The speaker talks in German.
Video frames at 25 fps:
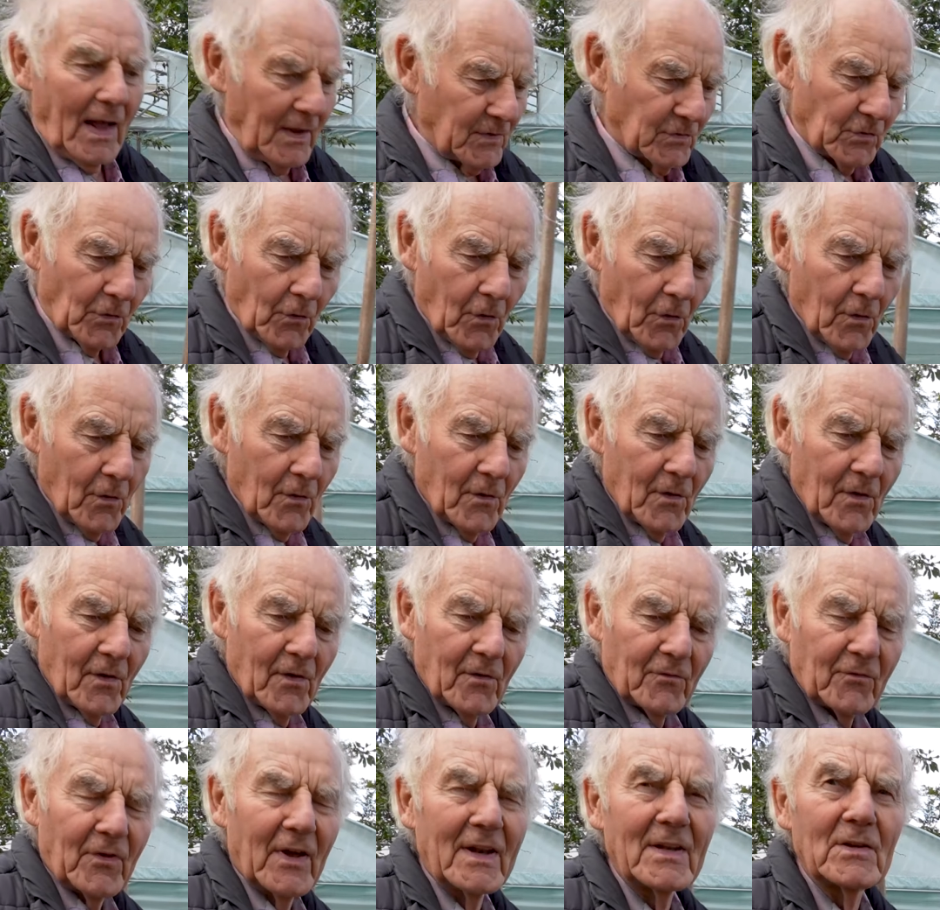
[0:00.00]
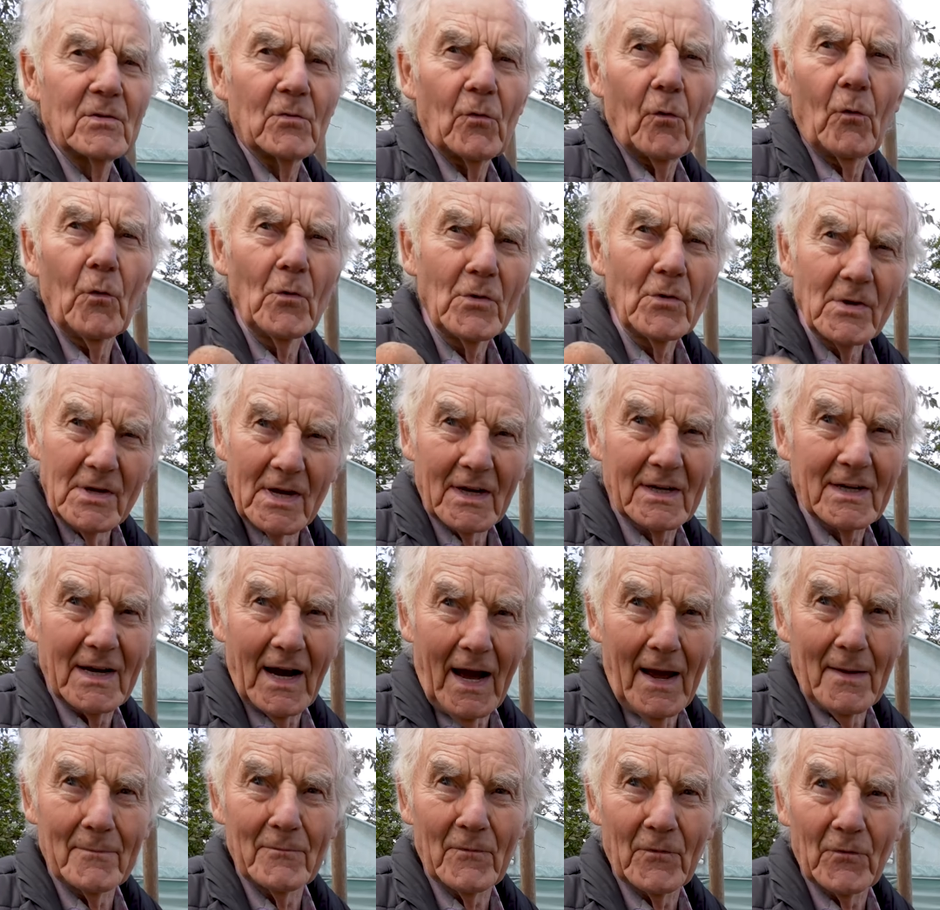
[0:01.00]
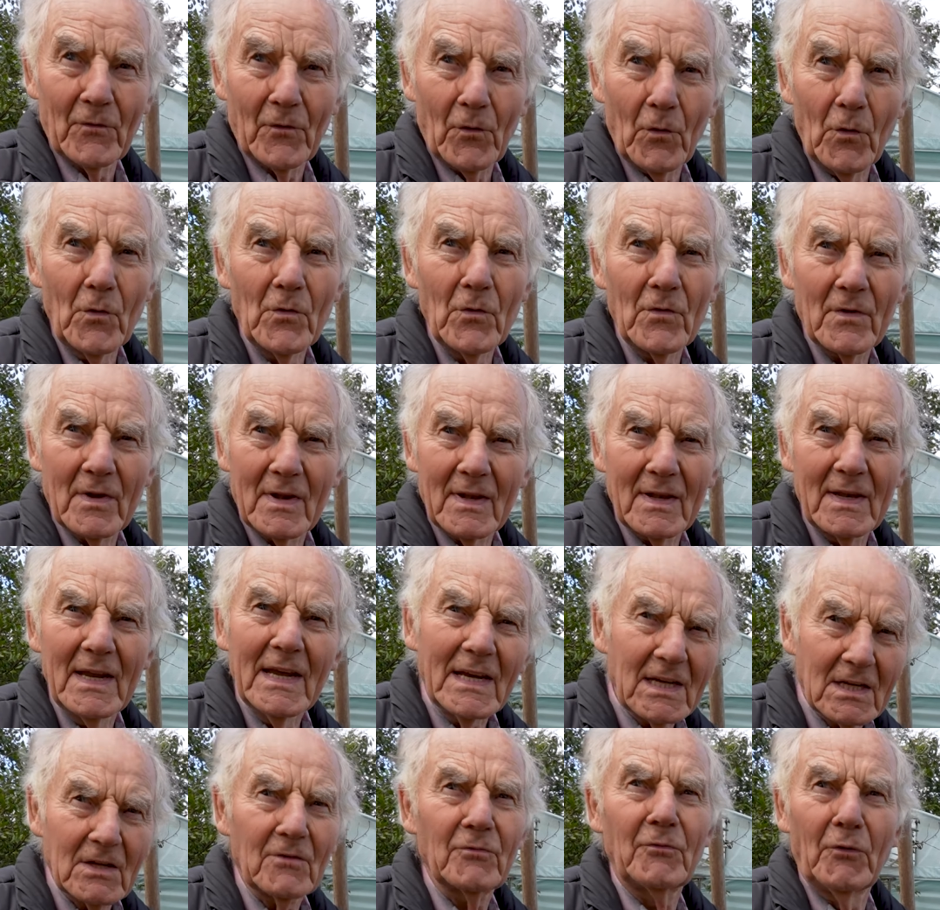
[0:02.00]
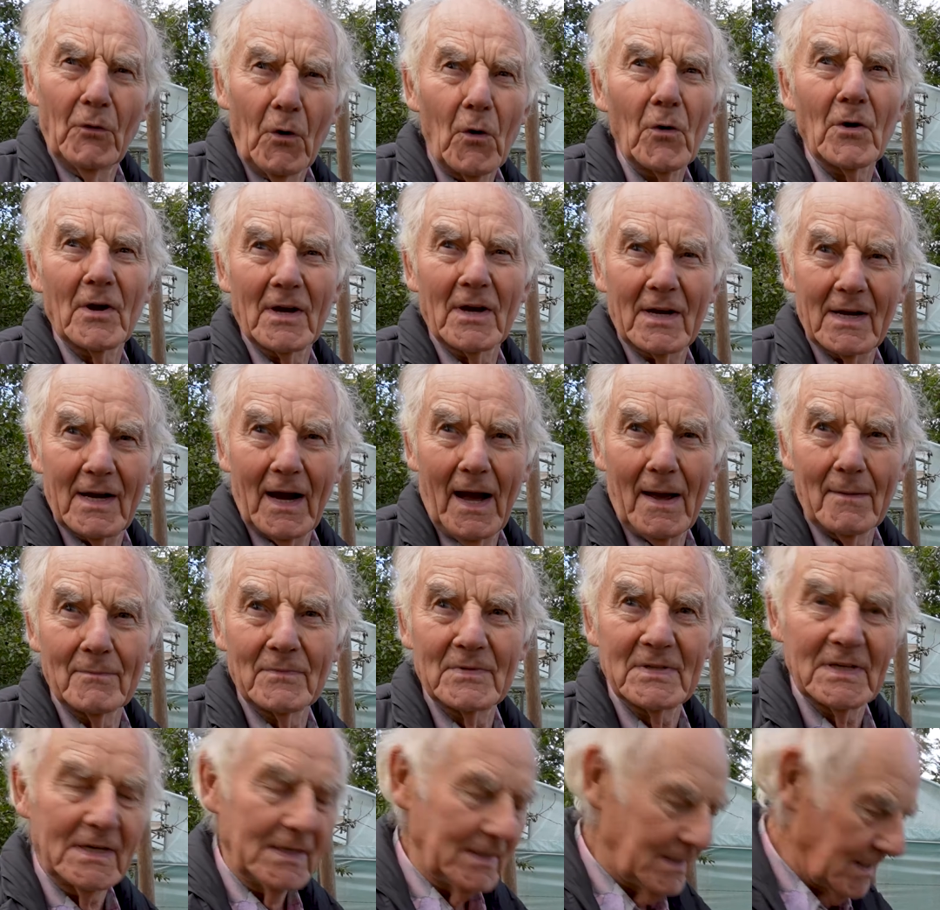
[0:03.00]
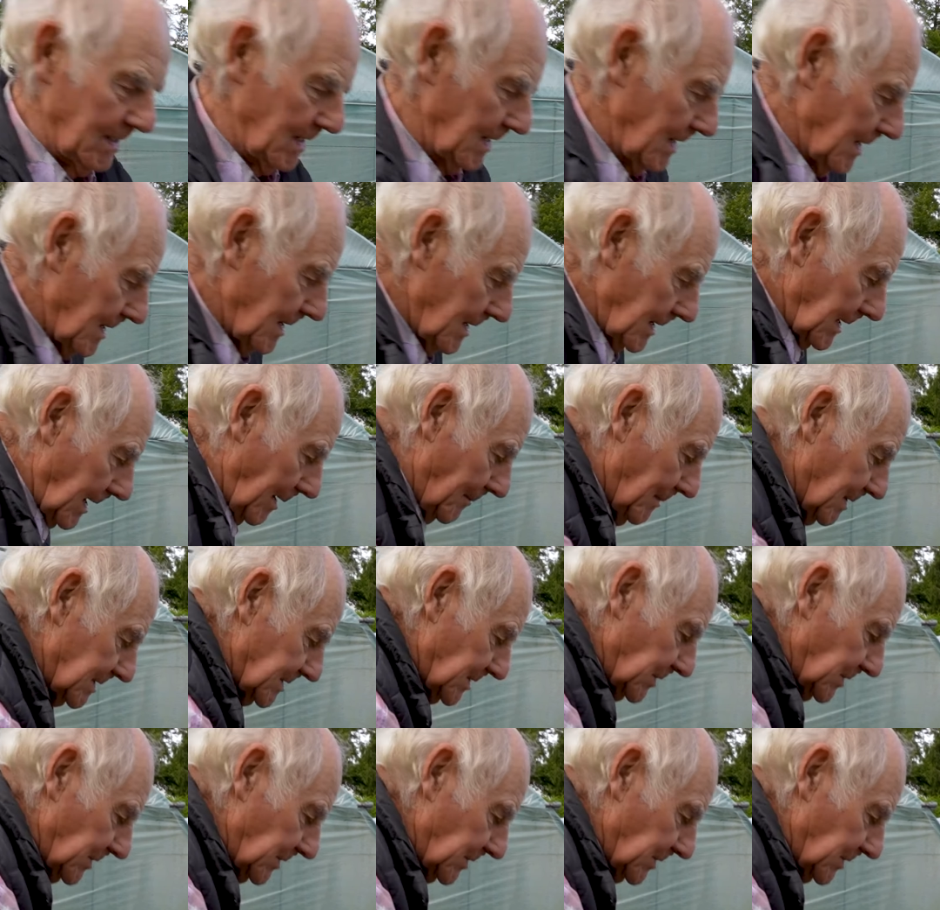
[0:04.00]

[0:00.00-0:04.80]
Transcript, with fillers: also wenn sie ungekeimt und nicht vorgekeimt sind, kann man